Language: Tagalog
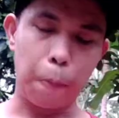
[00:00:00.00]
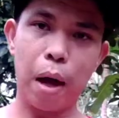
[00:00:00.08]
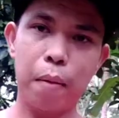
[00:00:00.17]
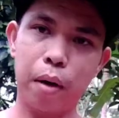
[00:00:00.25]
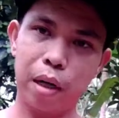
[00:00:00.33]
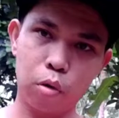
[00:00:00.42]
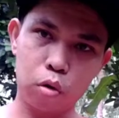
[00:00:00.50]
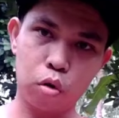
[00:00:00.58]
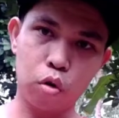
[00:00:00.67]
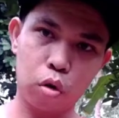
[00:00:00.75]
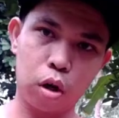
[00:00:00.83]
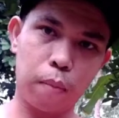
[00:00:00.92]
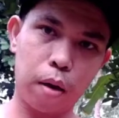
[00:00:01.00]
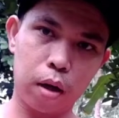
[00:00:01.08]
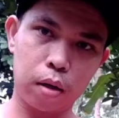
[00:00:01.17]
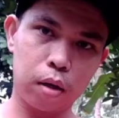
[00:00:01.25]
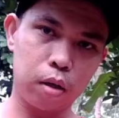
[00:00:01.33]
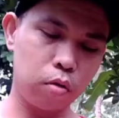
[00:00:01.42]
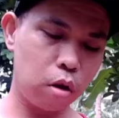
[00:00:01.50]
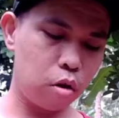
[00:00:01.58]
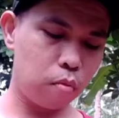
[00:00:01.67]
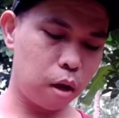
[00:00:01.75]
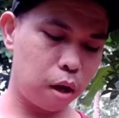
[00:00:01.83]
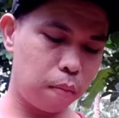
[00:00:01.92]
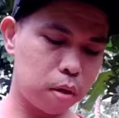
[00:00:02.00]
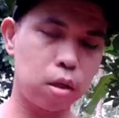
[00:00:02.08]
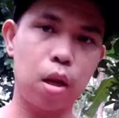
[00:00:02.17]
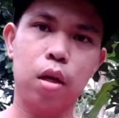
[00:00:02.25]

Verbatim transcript: Van, mga door-to-door na van. Yun ang lumalabas